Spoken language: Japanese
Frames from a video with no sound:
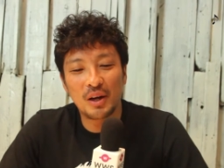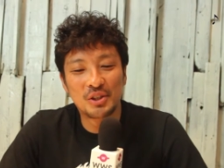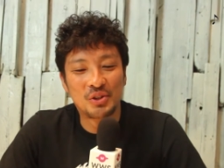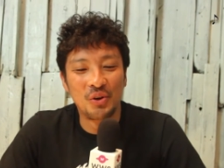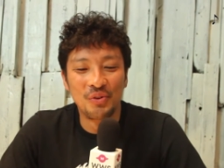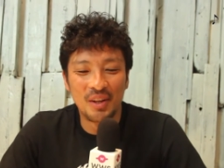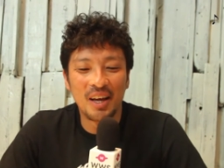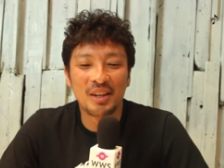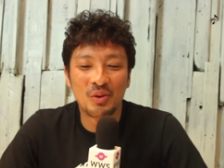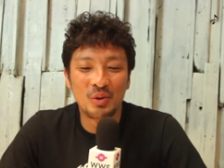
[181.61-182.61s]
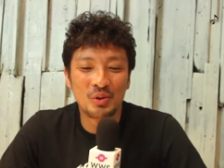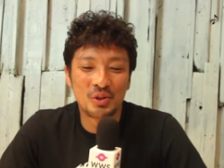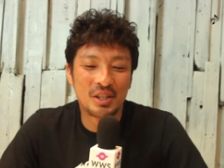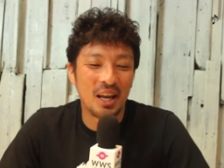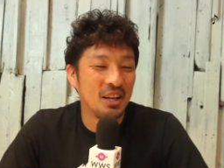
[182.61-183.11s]
ファッションで登
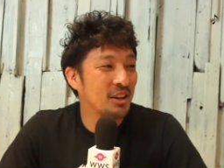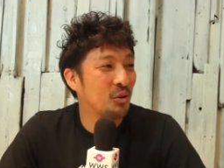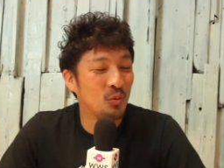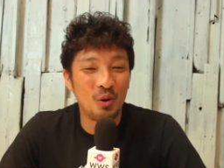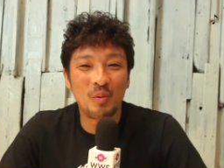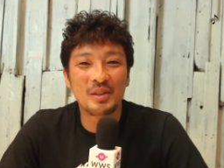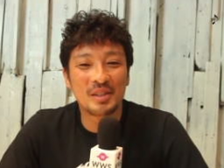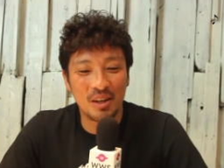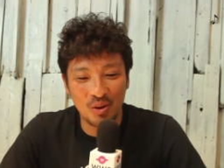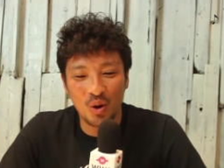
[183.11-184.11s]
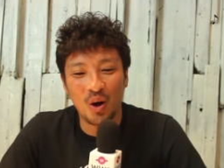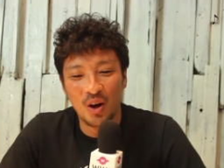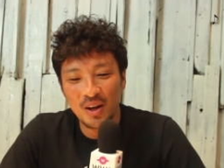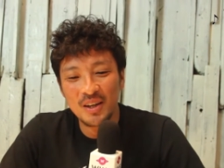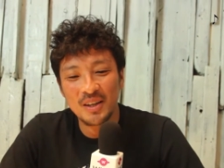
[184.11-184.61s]
場したいなと思いますけ
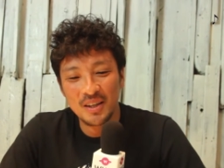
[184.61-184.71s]
ど